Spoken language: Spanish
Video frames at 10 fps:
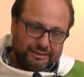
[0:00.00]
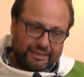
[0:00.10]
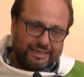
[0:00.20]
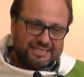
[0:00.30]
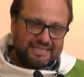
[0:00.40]

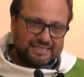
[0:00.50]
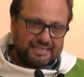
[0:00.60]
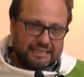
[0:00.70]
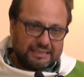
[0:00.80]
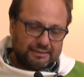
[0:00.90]

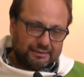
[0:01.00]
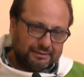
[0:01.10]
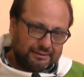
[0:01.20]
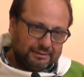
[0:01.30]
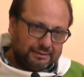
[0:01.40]
rechazar
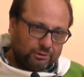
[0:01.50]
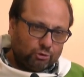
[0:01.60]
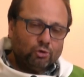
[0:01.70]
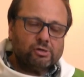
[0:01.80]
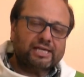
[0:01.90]

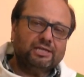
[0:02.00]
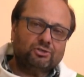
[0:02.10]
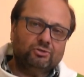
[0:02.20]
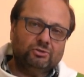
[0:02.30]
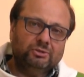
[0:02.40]
todo
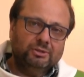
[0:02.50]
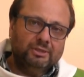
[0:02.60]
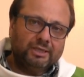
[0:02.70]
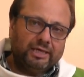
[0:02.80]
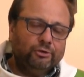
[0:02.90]
aquello
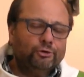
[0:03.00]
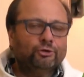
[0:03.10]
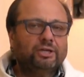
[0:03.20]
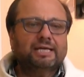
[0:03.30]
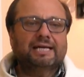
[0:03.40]
que no
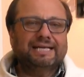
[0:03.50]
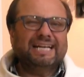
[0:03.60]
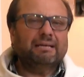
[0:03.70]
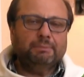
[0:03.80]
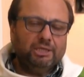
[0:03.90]
nos deja
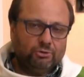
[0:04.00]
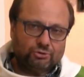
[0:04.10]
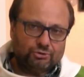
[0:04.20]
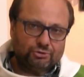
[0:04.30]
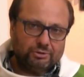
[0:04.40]
ganar
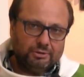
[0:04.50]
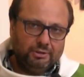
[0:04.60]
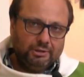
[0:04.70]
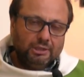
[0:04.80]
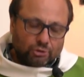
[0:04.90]
amigos,
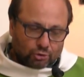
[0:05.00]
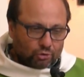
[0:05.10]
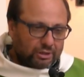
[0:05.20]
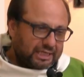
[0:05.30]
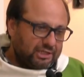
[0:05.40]

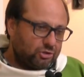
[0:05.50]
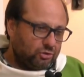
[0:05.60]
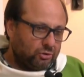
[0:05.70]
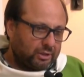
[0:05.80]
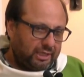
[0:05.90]
todo
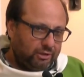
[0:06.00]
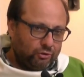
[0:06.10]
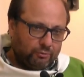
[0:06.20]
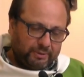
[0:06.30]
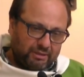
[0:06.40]
aquello que no
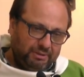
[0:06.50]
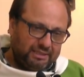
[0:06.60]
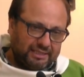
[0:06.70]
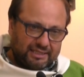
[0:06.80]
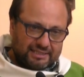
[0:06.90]
nos
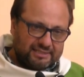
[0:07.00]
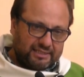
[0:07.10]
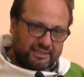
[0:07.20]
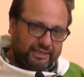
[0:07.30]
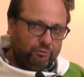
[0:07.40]
permite
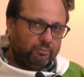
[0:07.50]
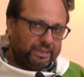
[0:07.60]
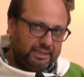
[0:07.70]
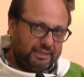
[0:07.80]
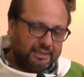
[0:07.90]
crecer en
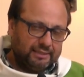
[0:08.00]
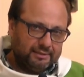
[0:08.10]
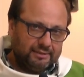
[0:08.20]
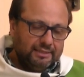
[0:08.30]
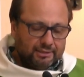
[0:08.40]

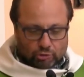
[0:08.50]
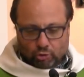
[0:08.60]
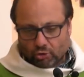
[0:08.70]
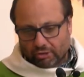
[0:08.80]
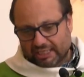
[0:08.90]
humanidad,
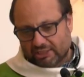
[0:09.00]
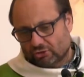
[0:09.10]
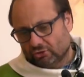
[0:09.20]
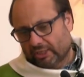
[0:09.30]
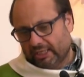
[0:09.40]
todo
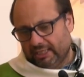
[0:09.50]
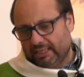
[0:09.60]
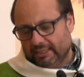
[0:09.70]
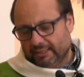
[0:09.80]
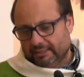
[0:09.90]
aquello
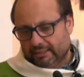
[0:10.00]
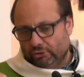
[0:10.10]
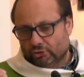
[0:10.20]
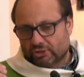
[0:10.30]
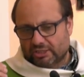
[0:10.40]
que
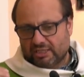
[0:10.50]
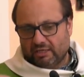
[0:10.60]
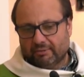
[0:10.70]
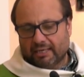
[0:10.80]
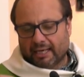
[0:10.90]
nos
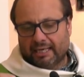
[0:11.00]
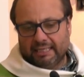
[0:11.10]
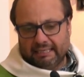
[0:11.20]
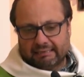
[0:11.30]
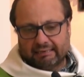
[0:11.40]
lleva a
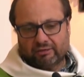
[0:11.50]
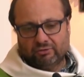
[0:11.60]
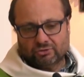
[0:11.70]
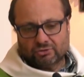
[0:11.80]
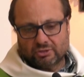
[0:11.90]

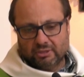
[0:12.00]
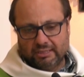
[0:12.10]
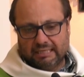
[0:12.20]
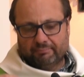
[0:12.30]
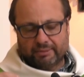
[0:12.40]
alejarnos
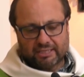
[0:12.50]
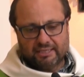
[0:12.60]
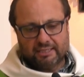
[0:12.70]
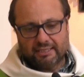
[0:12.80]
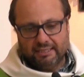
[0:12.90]
y a
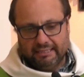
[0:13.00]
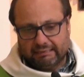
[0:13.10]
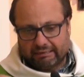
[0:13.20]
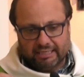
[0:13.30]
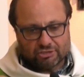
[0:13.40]
perder el
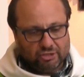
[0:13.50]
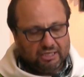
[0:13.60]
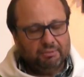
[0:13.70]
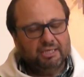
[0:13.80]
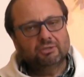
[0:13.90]

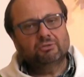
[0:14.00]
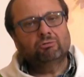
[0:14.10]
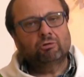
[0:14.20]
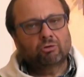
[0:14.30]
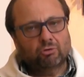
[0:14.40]

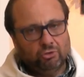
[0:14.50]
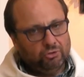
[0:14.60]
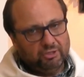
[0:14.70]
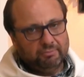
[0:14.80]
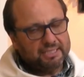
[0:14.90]
relacionamiento con
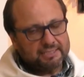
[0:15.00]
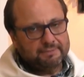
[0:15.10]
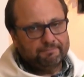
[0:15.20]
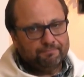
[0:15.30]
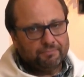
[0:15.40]
los demás.